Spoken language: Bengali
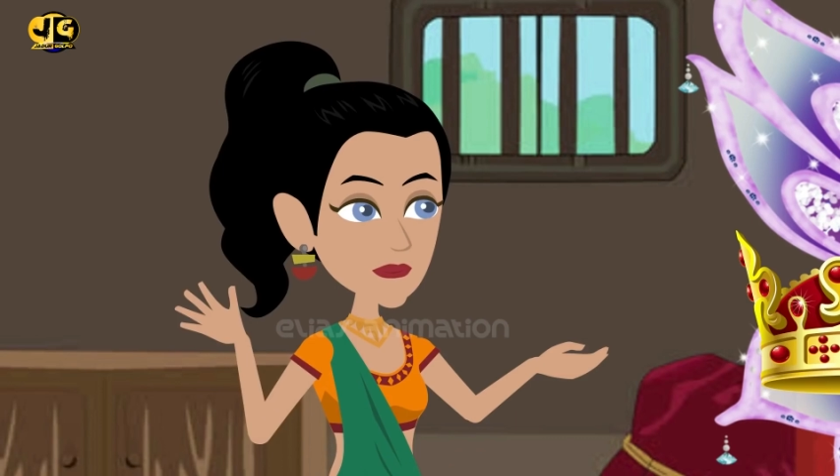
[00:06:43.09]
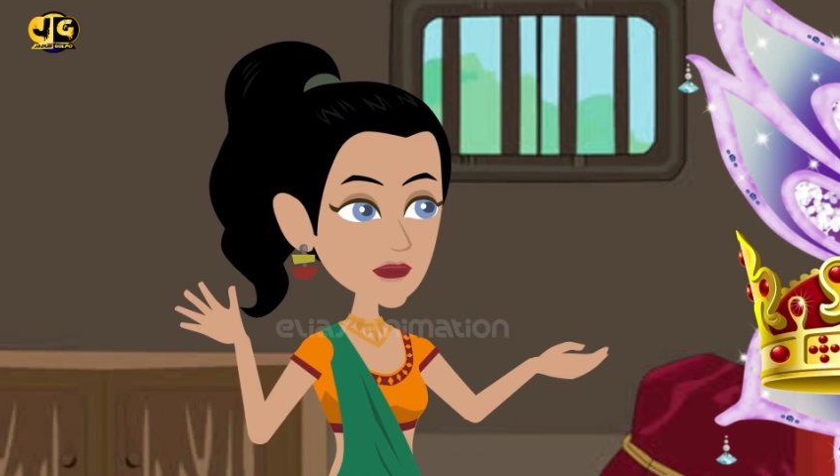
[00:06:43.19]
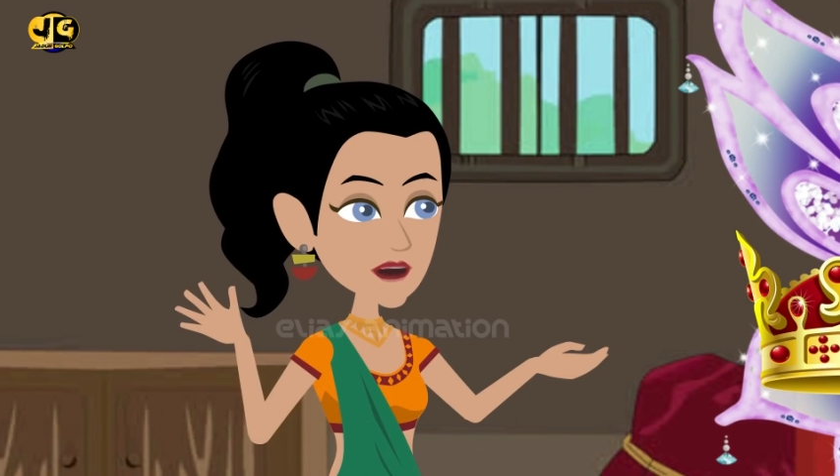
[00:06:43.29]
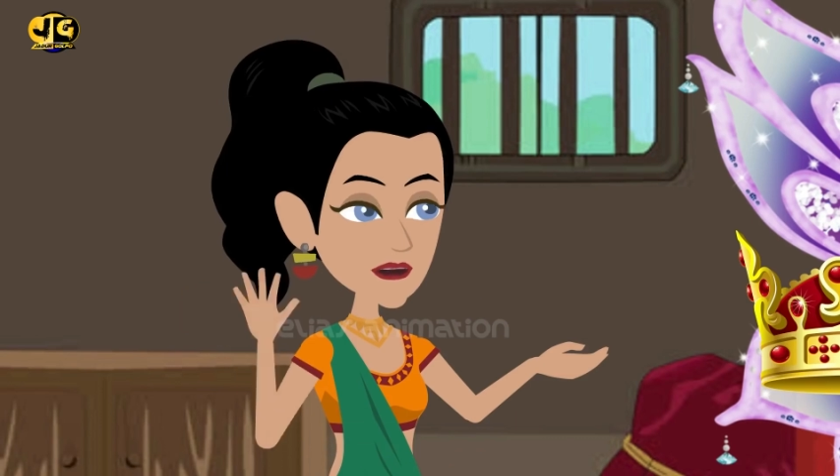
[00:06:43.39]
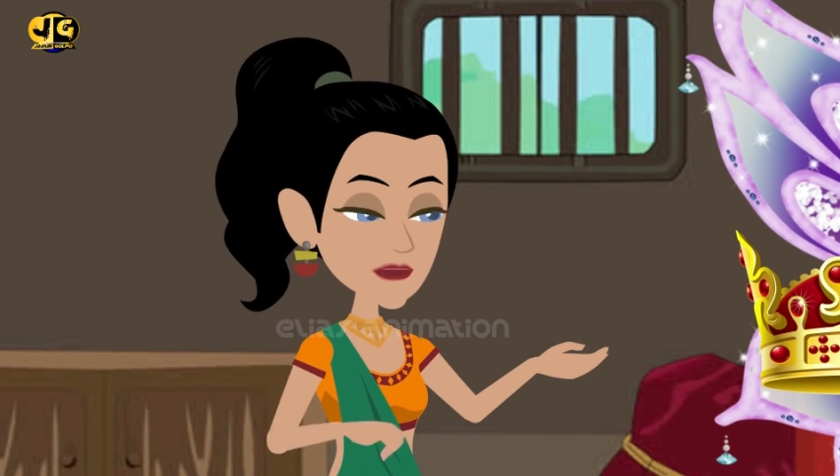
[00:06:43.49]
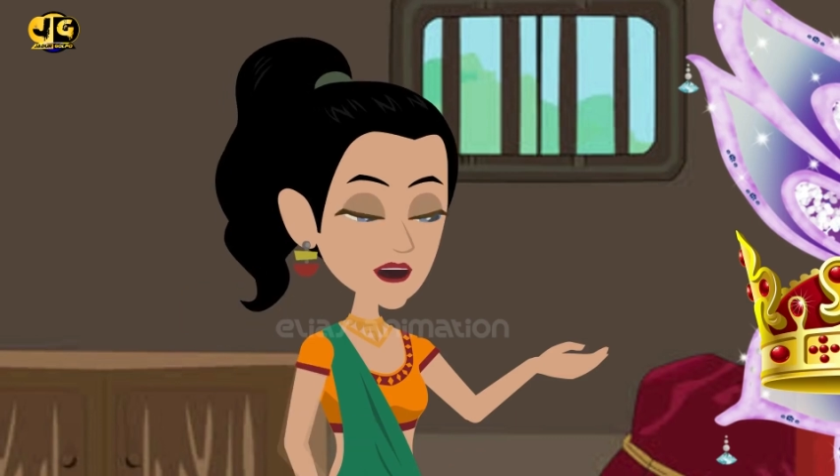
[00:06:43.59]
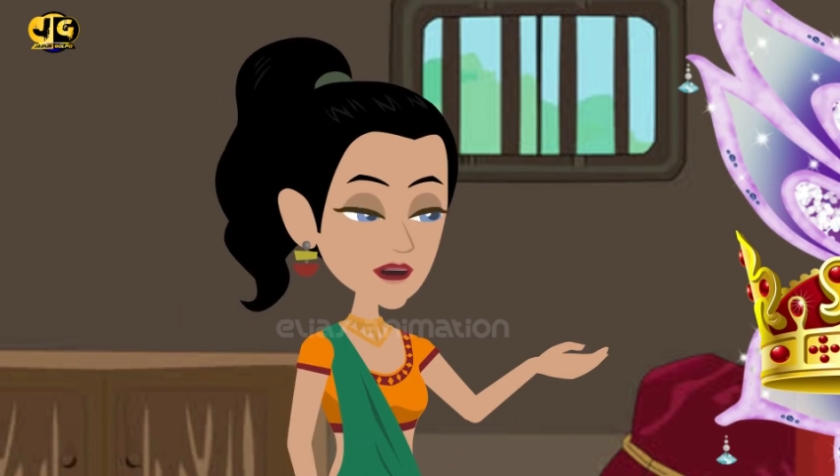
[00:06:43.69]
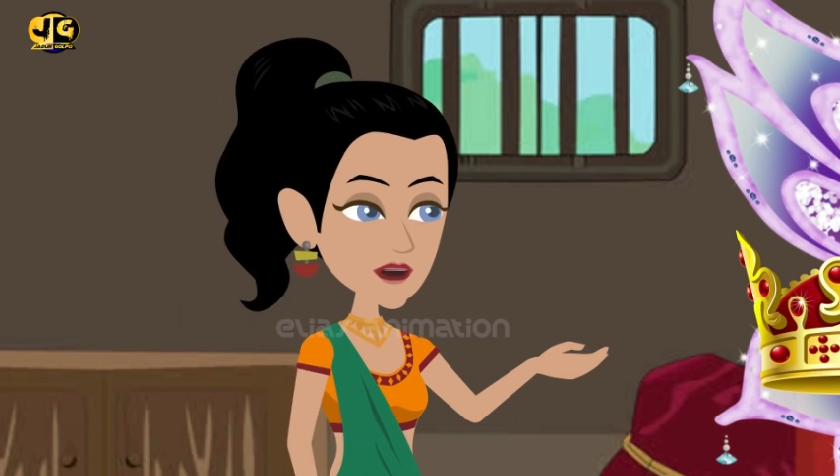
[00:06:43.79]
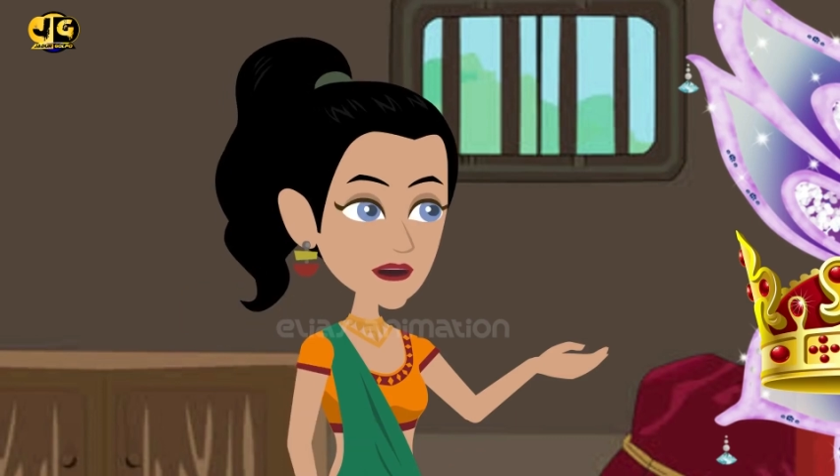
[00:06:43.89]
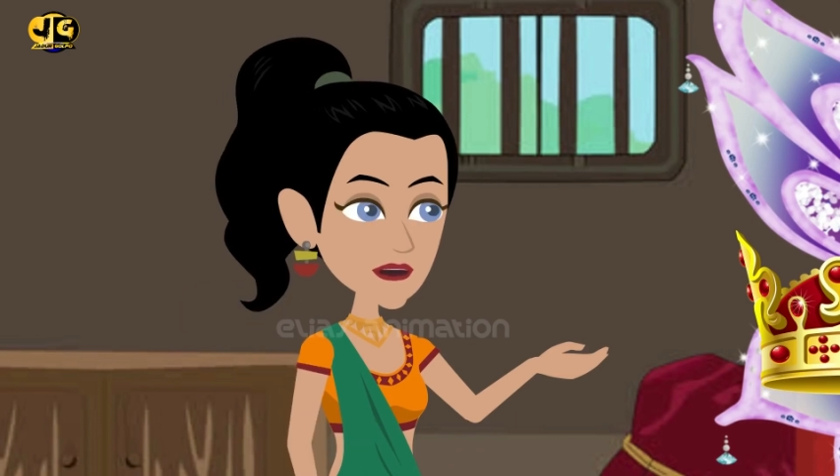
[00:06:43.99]
ওইটা আমি
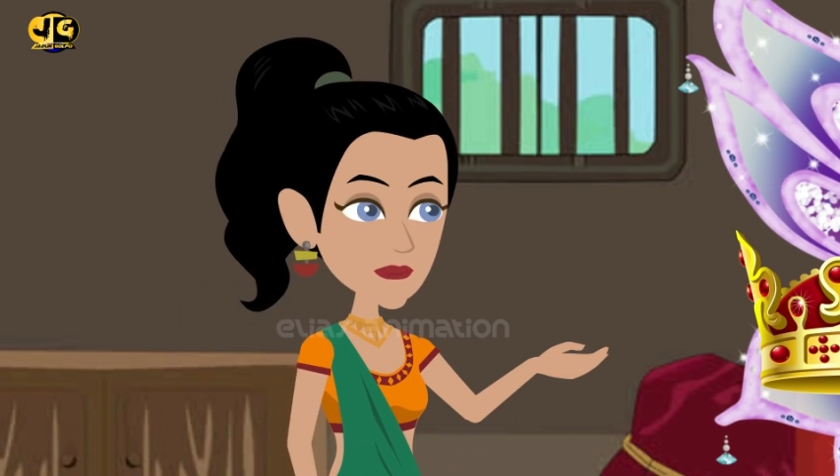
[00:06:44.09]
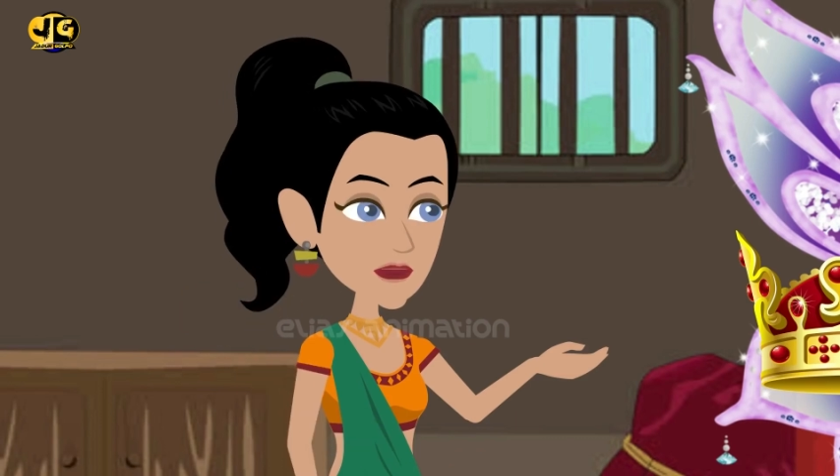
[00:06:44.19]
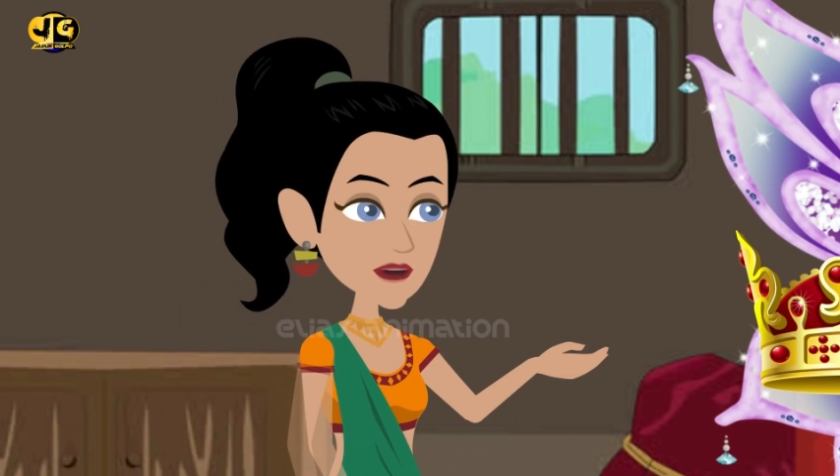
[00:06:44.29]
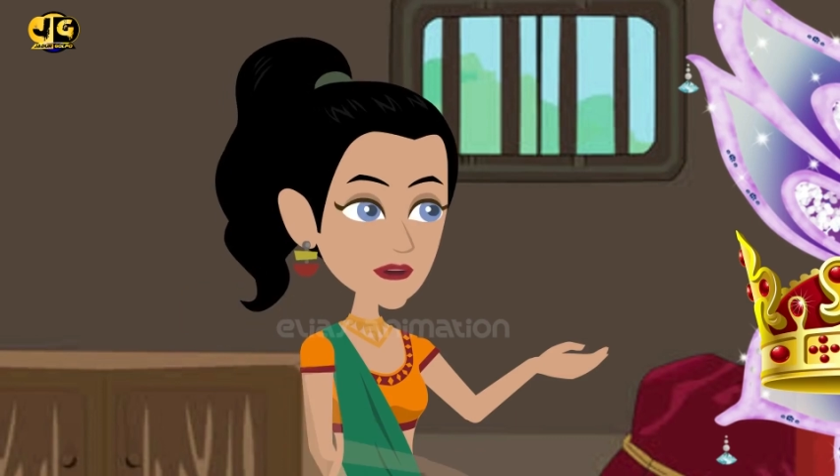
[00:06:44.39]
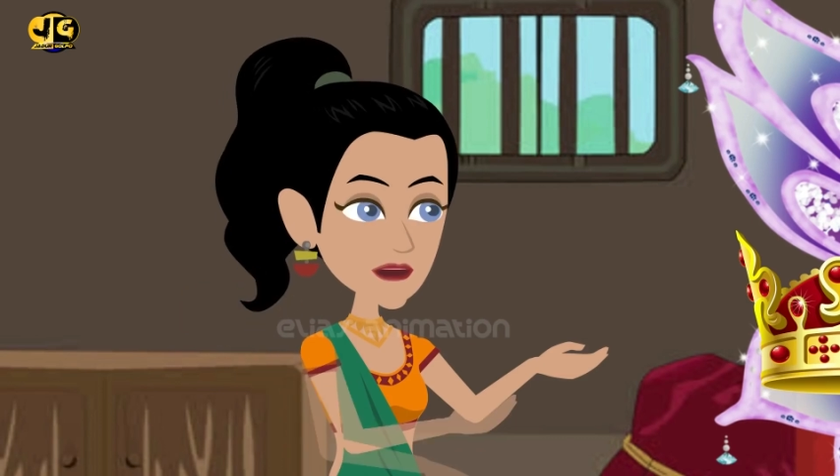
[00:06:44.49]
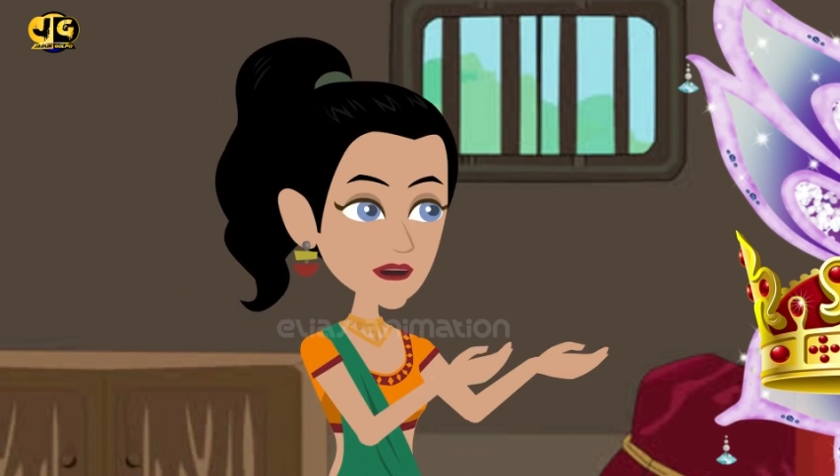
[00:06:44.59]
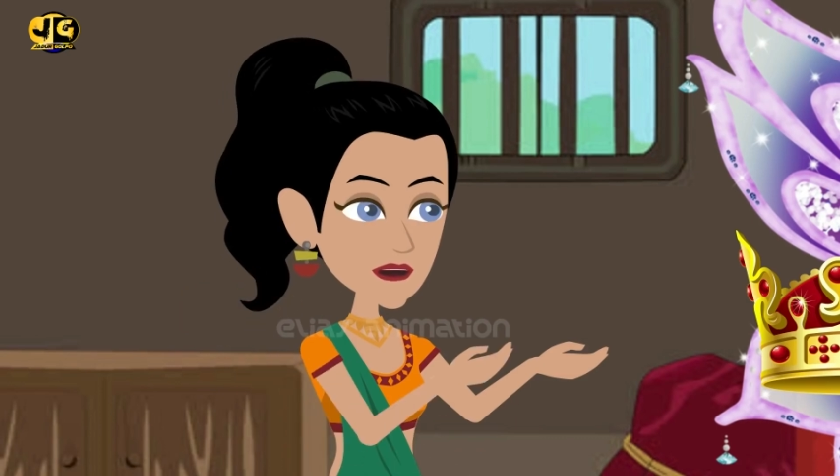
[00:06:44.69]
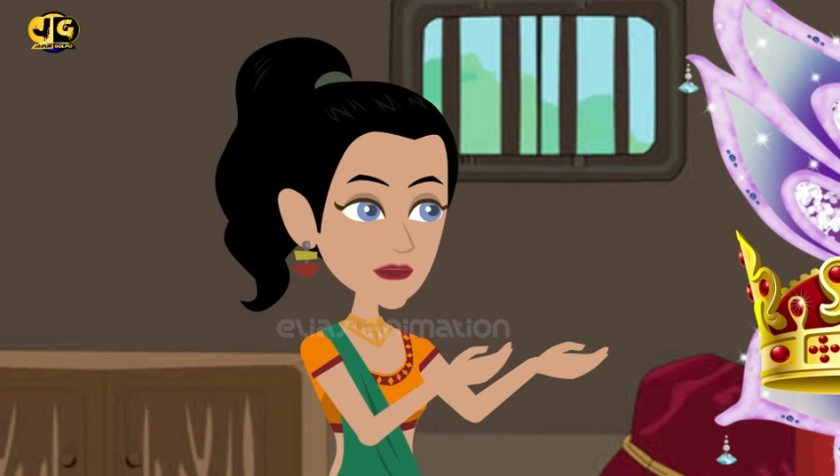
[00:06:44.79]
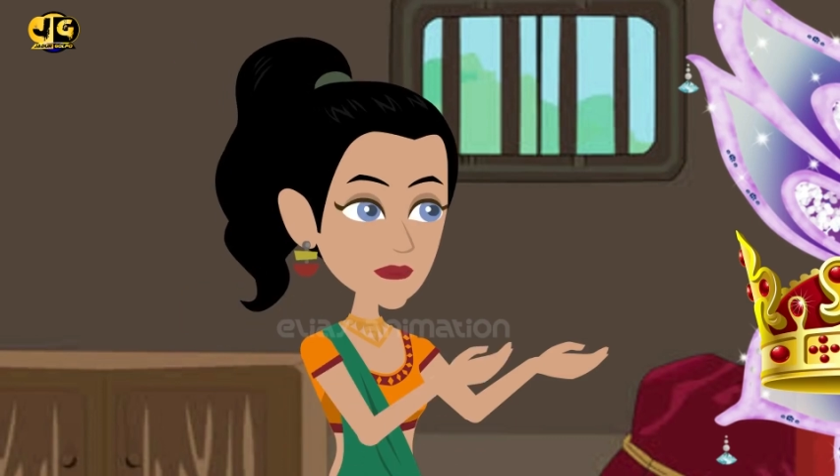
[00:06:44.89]
কিভাবে নিতে পারি বলো